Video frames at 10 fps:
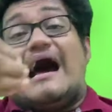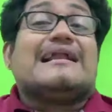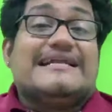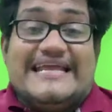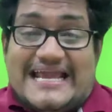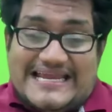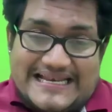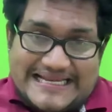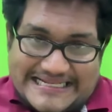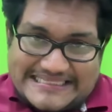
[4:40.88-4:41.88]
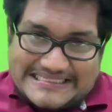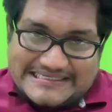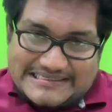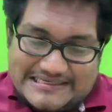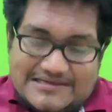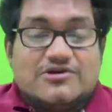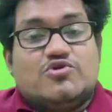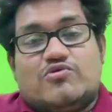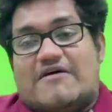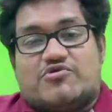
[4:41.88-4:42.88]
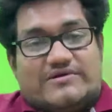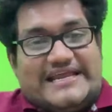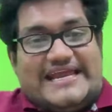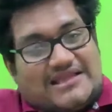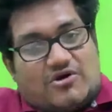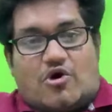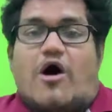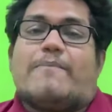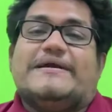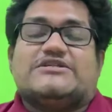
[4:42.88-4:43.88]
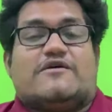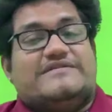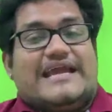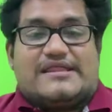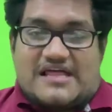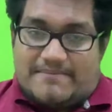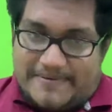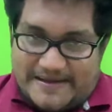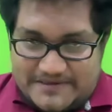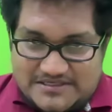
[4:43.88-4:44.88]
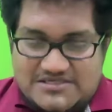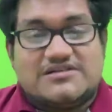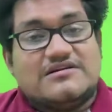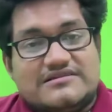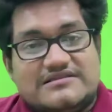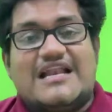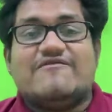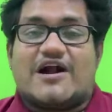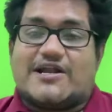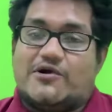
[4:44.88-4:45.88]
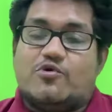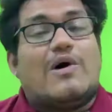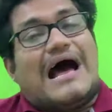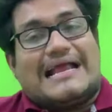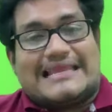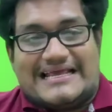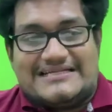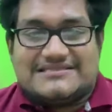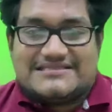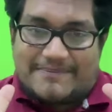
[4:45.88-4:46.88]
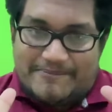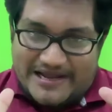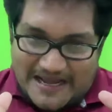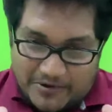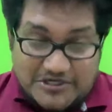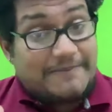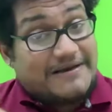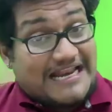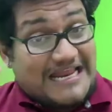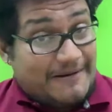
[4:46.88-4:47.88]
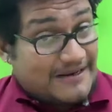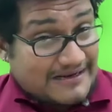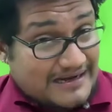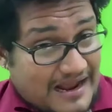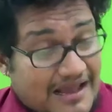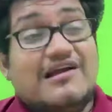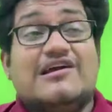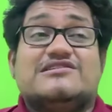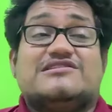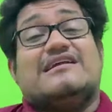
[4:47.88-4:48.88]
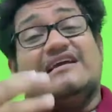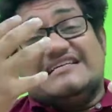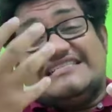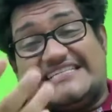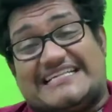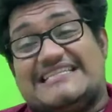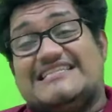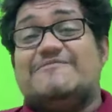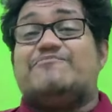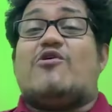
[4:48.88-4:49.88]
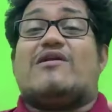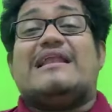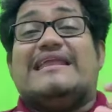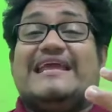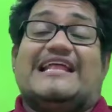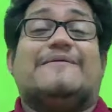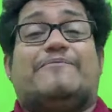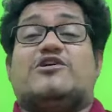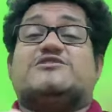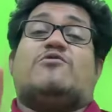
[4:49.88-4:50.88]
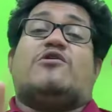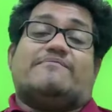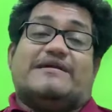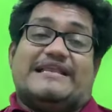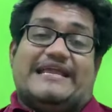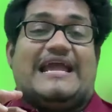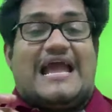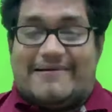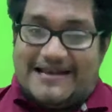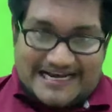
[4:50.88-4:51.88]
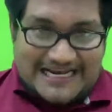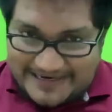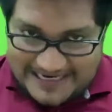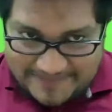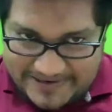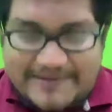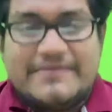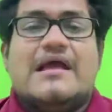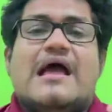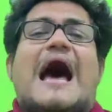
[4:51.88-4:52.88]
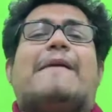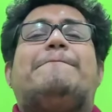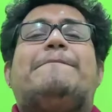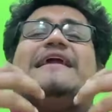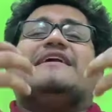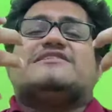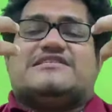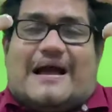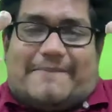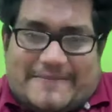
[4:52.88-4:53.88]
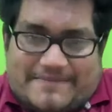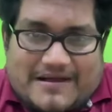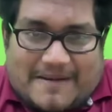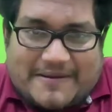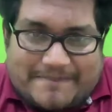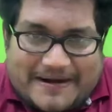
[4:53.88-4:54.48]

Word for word: ஆர்டிஐயில் இருந்து யூ ஹாவ் டு டேக் த காப்பீஸ் ஆஃப் தி எக்ஸாம் பேப்பர்ஸ் தென் வாட் யூ டூ அனலைஸ் தப்பு எங்க போச்சு இப்போ நிறைய பேர் இருக்கிறாங்க சார் செத்து போனா நீங்க எதுக்கு போஸ்ட்மார்ட்டம் பண்றீங்க அப்படின்னு நிறைய பேர் கேட்பீங்க அப்படி அப்படி அப்படி